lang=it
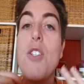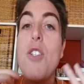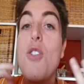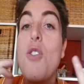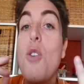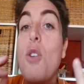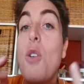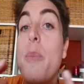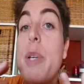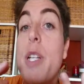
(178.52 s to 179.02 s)
Ci
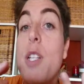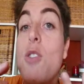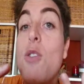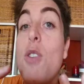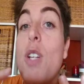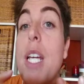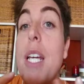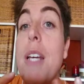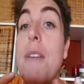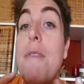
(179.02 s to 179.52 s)
sono
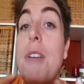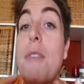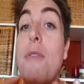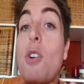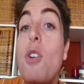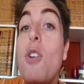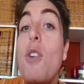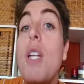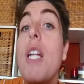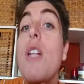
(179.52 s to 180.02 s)
persone che
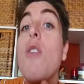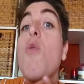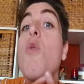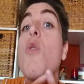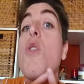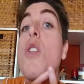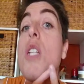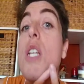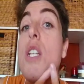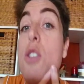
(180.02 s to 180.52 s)
vivono nel
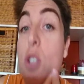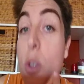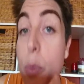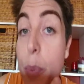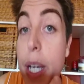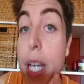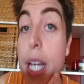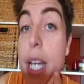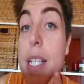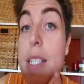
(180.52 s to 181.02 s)
tuo stesso
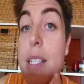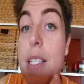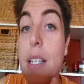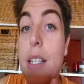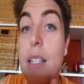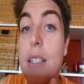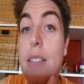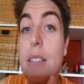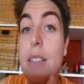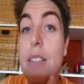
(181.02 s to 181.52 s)

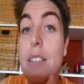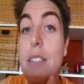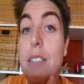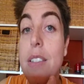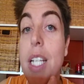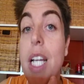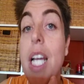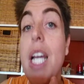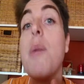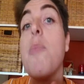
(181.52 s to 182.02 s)
paese,
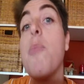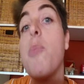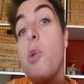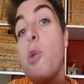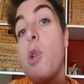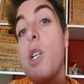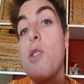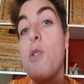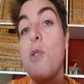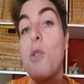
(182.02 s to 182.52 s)

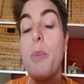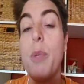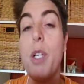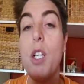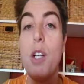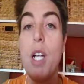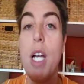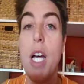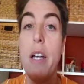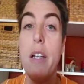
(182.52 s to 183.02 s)
eppure sono
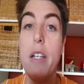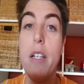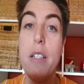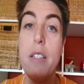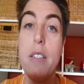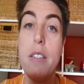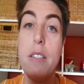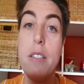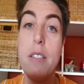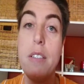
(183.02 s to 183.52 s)

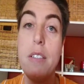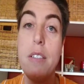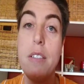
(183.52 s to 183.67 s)
milionari.